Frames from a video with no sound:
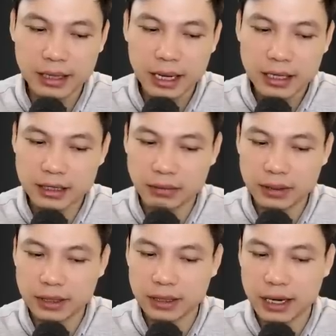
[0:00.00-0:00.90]
Mà thần
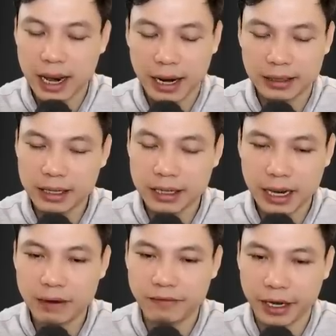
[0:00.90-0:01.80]
thì cũng có
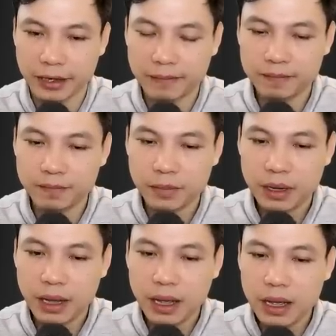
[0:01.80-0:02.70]
thần thiện và thần
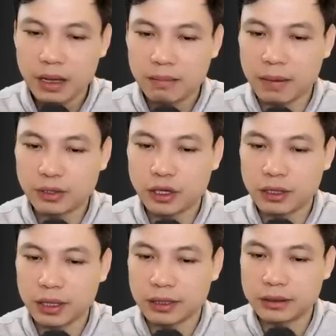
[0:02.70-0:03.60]
ác, cũng
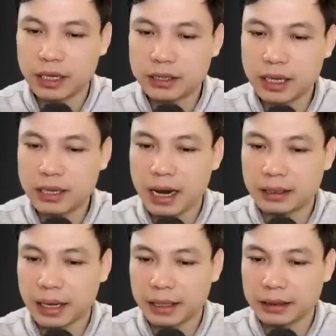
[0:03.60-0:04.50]
giống như con
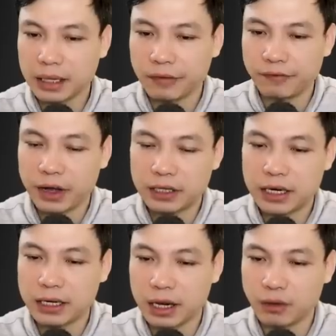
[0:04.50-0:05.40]
người vậy.
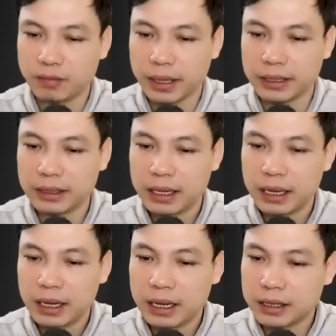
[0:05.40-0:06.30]
Còn tiên
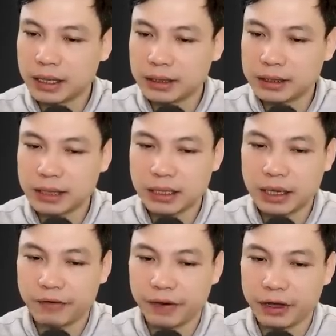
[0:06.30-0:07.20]
là người khi
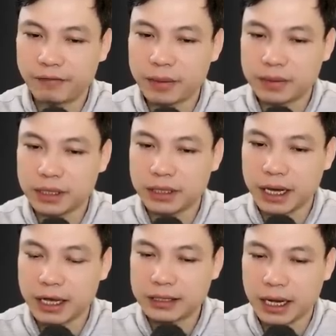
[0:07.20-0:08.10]
sống biết tu
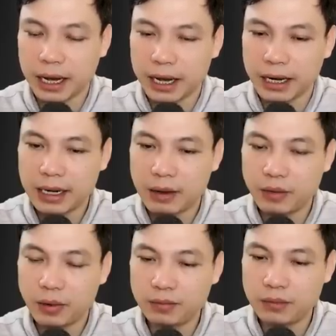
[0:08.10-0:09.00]
luyện đắc đạo mà
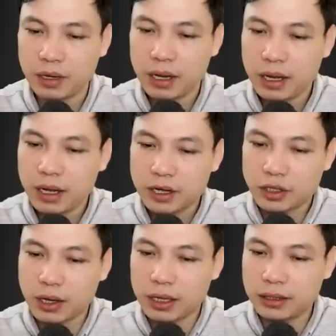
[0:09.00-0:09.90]
thành, họ
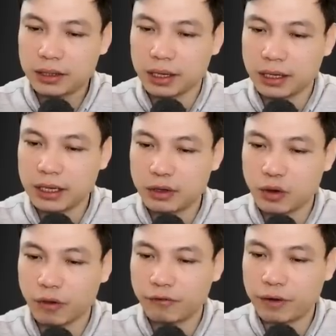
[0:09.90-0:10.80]
sống lâu có phép
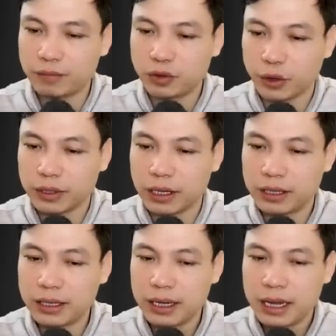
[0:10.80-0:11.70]
thuật.
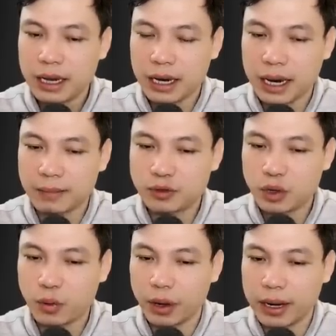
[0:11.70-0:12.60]
Tiên thường là
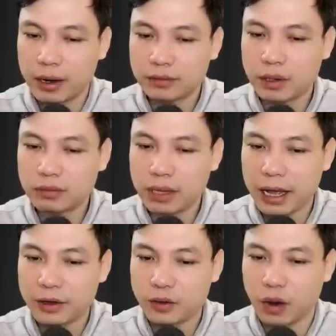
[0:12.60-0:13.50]
thiện chứ không có
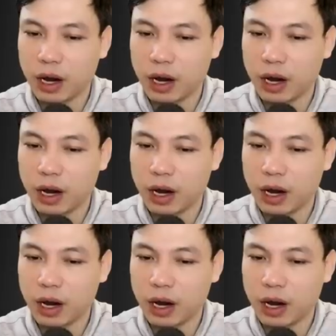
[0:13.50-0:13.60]
ác.